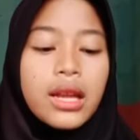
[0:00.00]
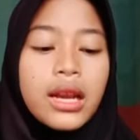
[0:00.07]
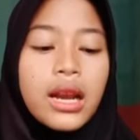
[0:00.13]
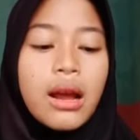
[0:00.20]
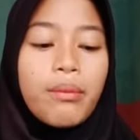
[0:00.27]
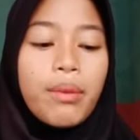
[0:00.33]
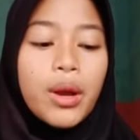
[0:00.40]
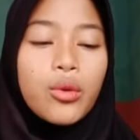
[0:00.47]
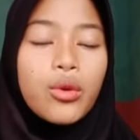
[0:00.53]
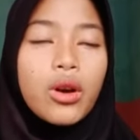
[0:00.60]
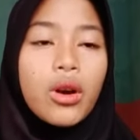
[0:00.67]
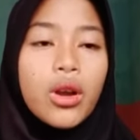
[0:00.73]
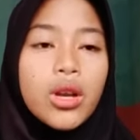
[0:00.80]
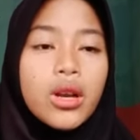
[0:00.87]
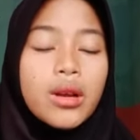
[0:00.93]
Terdapat
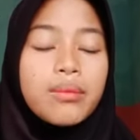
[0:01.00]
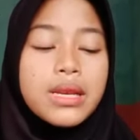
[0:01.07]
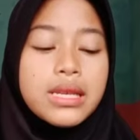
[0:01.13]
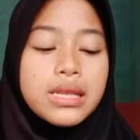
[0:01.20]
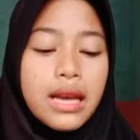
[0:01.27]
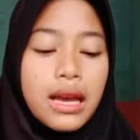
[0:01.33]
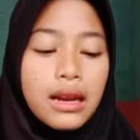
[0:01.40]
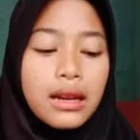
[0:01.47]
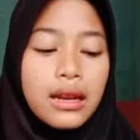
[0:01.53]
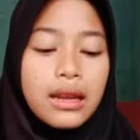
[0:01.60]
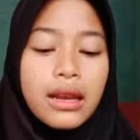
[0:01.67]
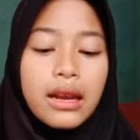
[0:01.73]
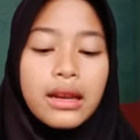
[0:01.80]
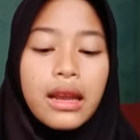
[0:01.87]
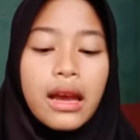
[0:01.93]
dua konflik besar
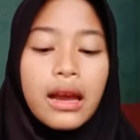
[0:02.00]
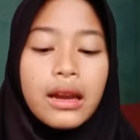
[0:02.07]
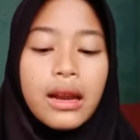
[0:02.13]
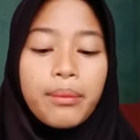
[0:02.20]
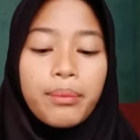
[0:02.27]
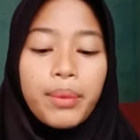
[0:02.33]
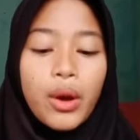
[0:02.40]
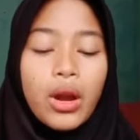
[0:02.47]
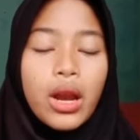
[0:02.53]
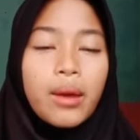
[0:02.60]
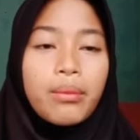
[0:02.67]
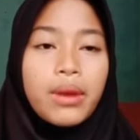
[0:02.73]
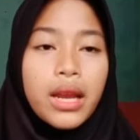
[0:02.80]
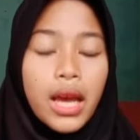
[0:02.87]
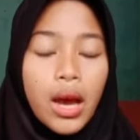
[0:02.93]
yang dihadapi
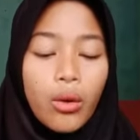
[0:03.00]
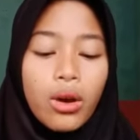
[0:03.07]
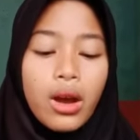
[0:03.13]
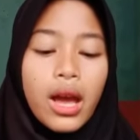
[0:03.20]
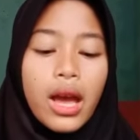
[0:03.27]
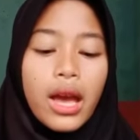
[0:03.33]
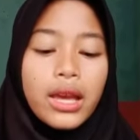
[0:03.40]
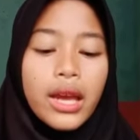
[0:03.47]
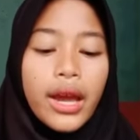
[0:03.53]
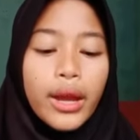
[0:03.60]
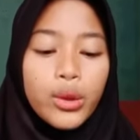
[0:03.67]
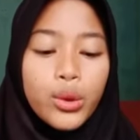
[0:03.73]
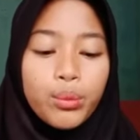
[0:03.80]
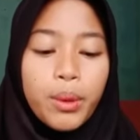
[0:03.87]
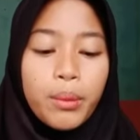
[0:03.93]
oleh beliau,
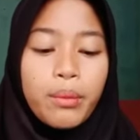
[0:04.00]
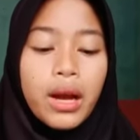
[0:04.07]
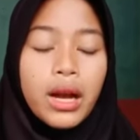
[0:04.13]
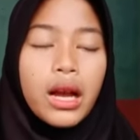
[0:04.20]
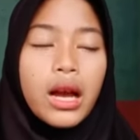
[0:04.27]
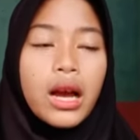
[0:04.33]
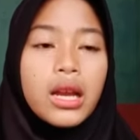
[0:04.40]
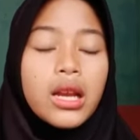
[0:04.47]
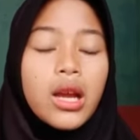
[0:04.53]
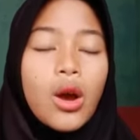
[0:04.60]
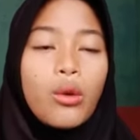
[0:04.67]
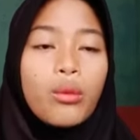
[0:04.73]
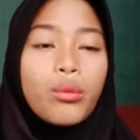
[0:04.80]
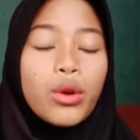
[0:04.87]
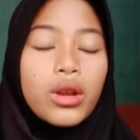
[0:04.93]
yaitu pembangkangan
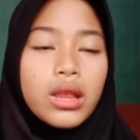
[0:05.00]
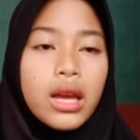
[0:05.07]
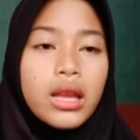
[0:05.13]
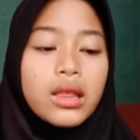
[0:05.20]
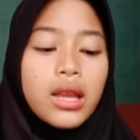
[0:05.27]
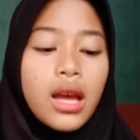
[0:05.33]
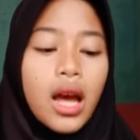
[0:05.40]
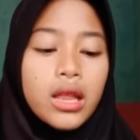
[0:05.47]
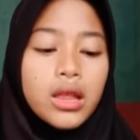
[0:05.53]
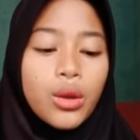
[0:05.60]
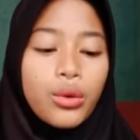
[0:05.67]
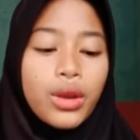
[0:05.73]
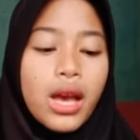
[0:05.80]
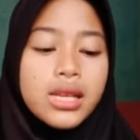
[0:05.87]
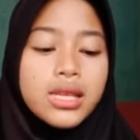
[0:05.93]
kaum murtad
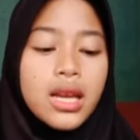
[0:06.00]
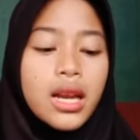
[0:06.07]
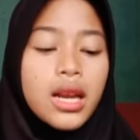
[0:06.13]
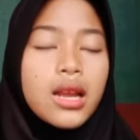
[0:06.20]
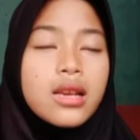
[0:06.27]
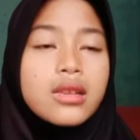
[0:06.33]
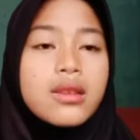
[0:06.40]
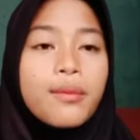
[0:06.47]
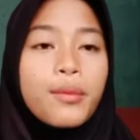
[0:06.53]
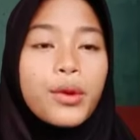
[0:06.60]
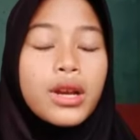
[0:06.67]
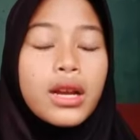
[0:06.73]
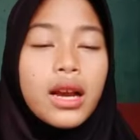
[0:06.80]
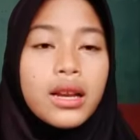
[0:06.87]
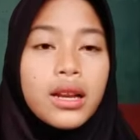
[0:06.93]
atau yang sering
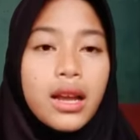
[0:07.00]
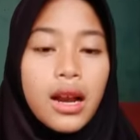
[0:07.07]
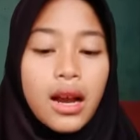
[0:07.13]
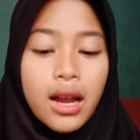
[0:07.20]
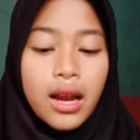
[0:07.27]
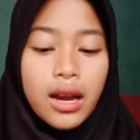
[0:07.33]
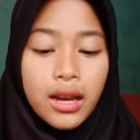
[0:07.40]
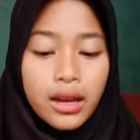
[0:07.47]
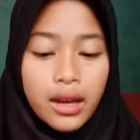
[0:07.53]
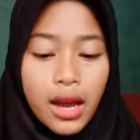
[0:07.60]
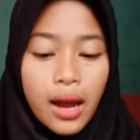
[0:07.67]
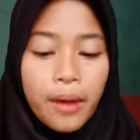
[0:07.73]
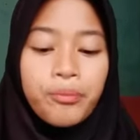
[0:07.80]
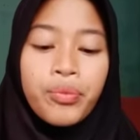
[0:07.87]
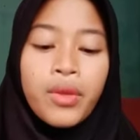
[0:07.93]
disebut dengan gerakan
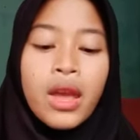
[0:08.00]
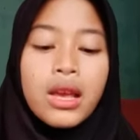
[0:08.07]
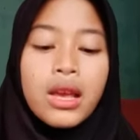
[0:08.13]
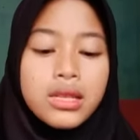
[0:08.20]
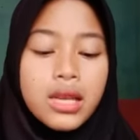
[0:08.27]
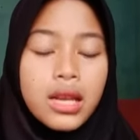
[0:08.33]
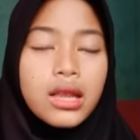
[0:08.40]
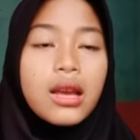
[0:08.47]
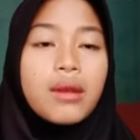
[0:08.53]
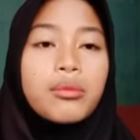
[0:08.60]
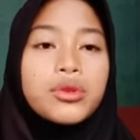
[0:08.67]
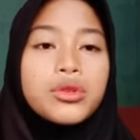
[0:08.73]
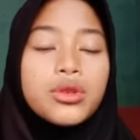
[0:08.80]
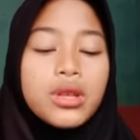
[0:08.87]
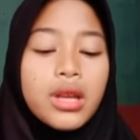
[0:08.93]
ridah, serta
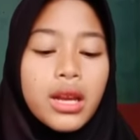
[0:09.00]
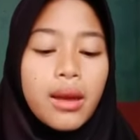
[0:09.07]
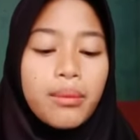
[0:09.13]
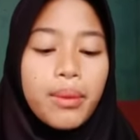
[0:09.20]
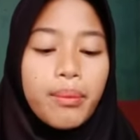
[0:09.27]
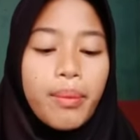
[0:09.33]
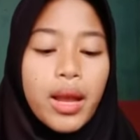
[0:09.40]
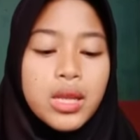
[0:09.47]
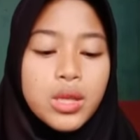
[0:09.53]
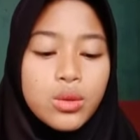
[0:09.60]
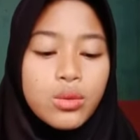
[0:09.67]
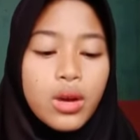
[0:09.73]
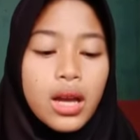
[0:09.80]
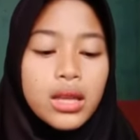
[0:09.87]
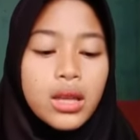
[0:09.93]
munculnya nabi
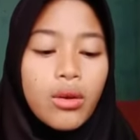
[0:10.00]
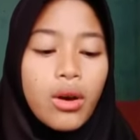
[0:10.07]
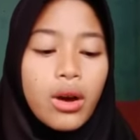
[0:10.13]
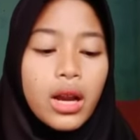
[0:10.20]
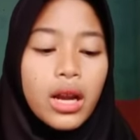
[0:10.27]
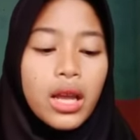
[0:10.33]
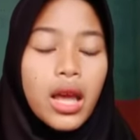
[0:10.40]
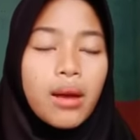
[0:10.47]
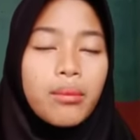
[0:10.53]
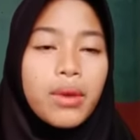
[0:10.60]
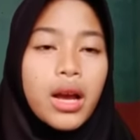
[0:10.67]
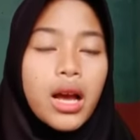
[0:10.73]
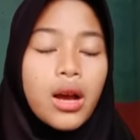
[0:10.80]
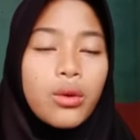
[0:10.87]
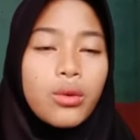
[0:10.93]
palsu atau orang yang
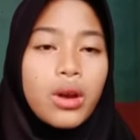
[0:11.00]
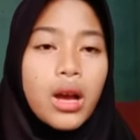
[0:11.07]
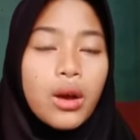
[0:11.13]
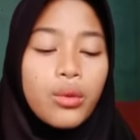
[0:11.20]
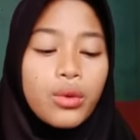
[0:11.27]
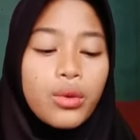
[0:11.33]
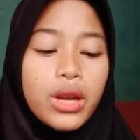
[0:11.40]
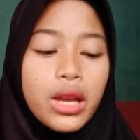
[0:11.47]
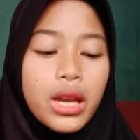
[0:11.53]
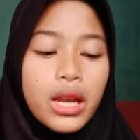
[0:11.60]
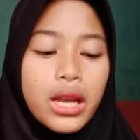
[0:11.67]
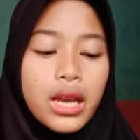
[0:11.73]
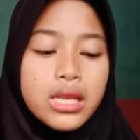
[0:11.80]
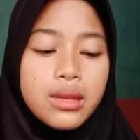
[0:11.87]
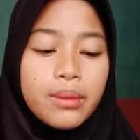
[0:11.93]
mengaku-ngaku
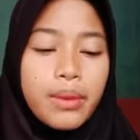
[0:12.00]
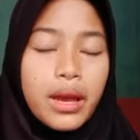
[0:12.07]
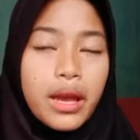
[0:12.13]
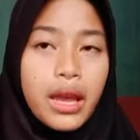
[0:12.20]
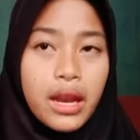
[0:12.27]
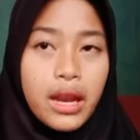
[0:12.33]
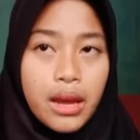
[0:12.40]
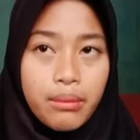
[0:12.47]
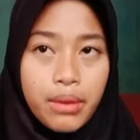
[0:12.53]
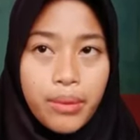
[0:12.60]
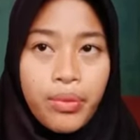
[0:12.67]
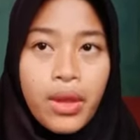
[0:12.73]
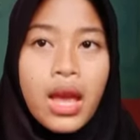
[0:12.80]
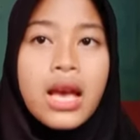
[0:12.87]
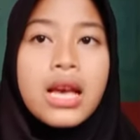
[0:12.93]
dirinya sebagai
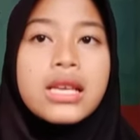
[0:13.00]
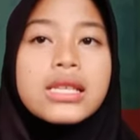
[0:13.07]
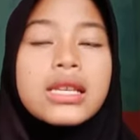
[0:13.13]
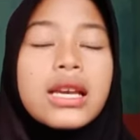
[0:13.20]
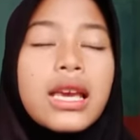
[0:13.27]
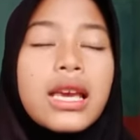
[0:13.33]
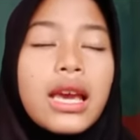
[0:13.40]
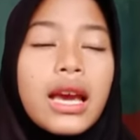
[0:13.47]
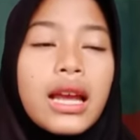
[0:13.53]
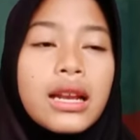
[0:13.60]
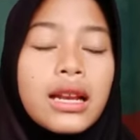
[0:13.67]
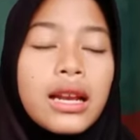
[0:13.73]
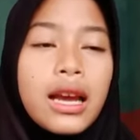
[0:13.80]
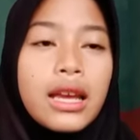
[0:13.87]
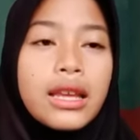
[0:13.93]
nabi.
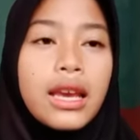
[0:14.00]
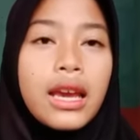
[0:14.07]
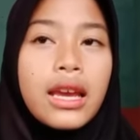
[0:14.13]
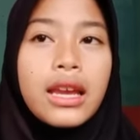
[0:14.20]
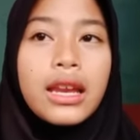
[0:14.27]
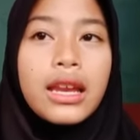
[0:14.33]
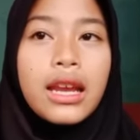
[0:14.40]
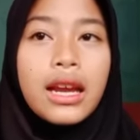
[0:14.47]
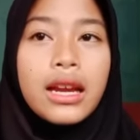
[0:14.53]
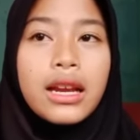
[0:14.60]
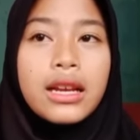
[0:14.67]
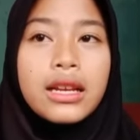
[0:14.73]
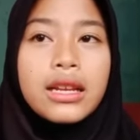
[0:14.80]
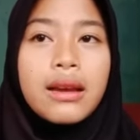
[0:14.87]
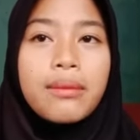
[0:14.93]
Sekian, hanya ini
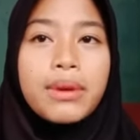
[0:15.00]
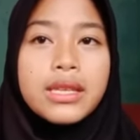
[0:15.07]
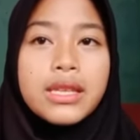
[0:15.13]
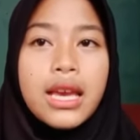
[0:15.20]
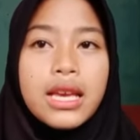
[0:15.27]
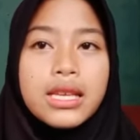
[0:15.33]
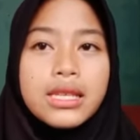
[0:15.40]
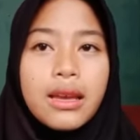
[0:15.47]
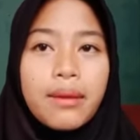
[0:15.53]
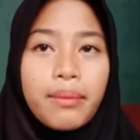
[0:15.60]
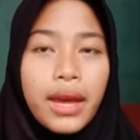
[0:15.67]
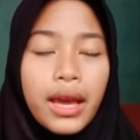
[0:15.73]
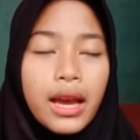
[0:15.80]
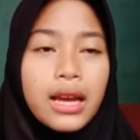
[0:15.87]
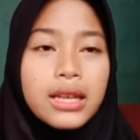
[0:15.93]
yang dapat saya
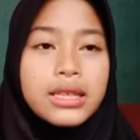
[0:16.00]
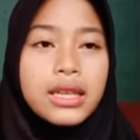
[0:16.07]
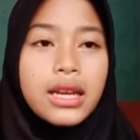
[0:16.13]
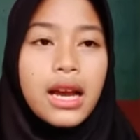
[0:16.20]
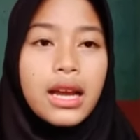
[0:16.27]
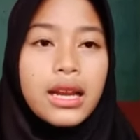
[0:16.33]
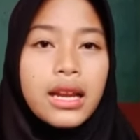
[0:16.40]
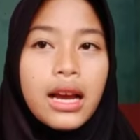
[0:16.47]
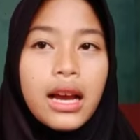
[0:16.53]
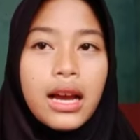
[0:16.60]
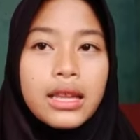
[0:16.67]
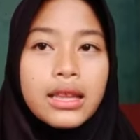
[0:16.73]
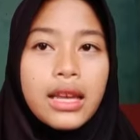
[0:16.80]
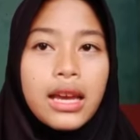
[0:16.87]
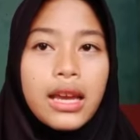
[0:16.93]
sampaikan. Jika ada
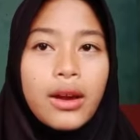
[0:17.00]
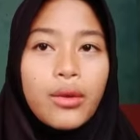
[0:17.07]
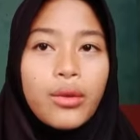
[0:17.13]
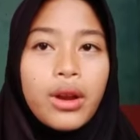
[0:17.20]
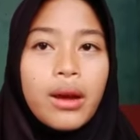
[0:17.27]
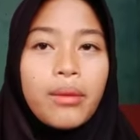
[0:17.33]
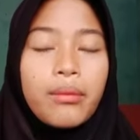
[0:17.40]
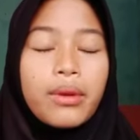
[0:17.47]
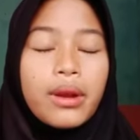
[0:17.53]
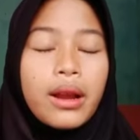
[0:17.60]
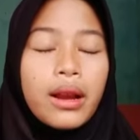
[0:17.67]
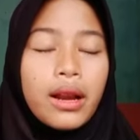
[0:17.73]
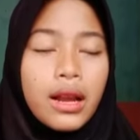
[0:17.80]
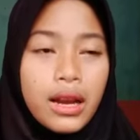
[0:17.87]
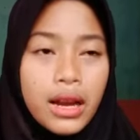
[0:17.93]
kata yang kurang
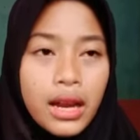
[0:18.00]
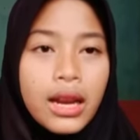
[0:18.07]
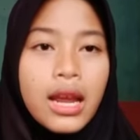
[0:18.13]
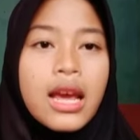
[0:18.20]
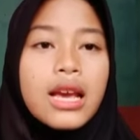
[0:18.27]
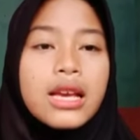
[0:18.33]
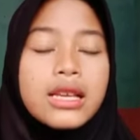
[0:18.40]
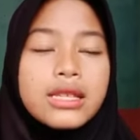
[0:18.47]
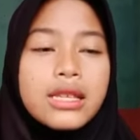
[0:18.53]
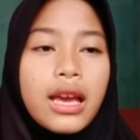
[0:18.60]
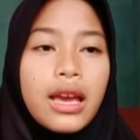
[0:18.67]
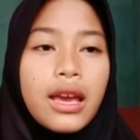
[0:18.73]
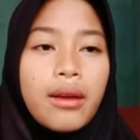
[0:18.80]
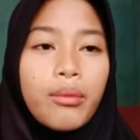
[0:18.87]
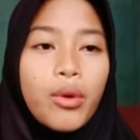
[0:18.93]
berkenan,
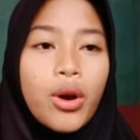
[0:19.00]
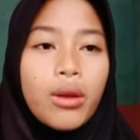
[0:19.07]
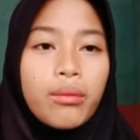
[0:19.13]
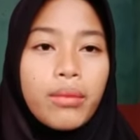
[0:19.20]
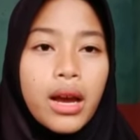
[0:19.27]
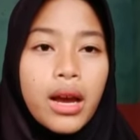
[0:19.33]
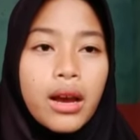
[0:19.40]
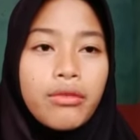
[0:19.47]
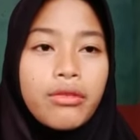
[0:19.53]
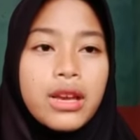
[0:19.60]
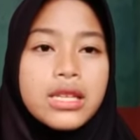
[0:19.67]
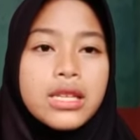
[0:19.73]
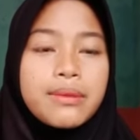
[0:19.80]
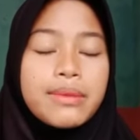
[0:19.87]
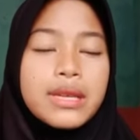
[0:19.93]
saya mohon maaf
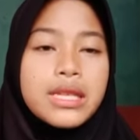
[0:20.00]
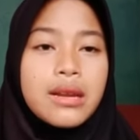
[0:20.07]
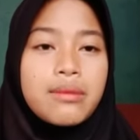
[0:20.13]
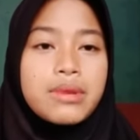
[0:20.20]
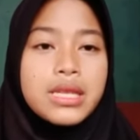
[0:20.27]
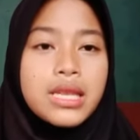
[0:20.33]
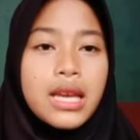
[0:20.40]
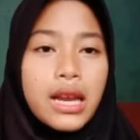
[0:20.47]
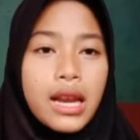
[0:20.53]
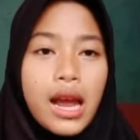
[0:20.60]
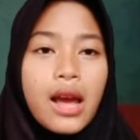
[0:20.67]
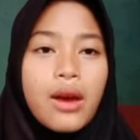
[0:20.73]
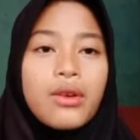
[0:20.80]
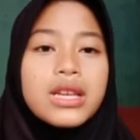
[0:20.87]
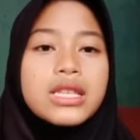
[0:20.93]
yang
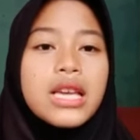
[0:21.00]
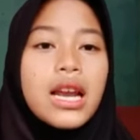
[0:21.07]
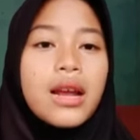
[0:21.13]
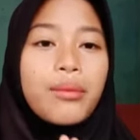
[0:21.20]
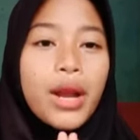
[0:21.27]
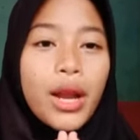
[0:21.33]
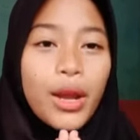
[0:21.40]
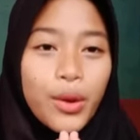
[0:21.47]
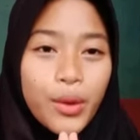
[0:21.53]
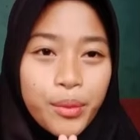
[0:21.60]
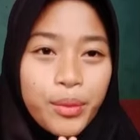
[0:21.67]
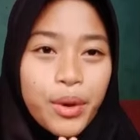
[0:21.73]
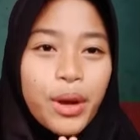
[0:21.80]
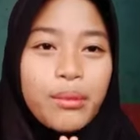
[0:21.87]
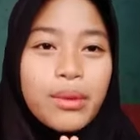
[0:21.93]
sebesar-besarnya.
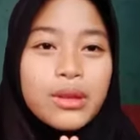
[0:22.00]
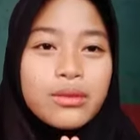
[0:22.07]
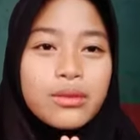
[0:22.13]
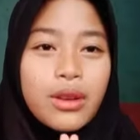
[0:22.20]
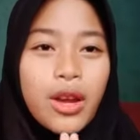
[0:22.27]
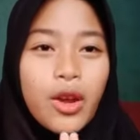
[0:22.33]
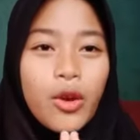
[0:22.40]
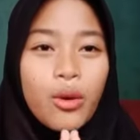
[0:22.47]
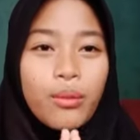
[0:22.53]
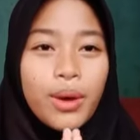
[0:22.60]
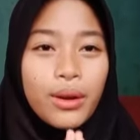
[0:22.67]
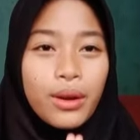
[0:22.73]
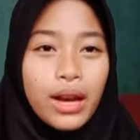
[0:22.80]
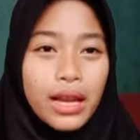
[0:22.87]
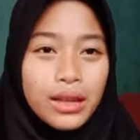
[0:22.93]
Wassalamualaikum warahmatullahi
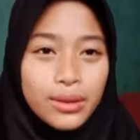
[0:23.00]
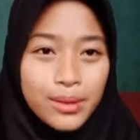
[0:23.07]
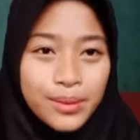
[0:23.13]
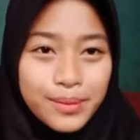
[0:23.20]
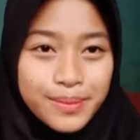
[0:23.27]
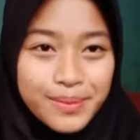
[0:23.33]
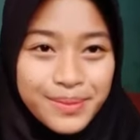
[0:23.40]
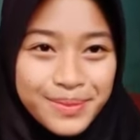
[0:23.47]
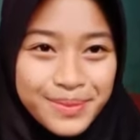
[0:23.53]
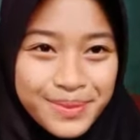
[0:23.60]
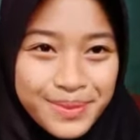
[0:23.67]
wabarakatuh.